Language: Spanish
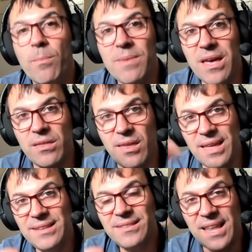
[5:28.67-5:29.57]
mi
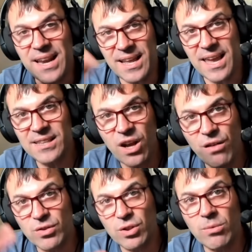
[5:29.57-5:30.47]
excedente energético
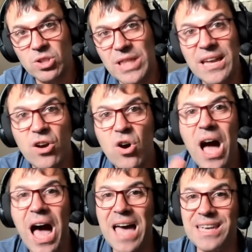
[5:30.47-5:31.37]
fotovoltaico
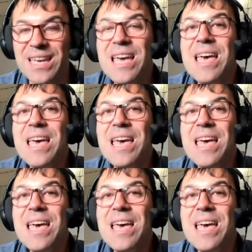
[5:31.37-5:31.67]
ahí.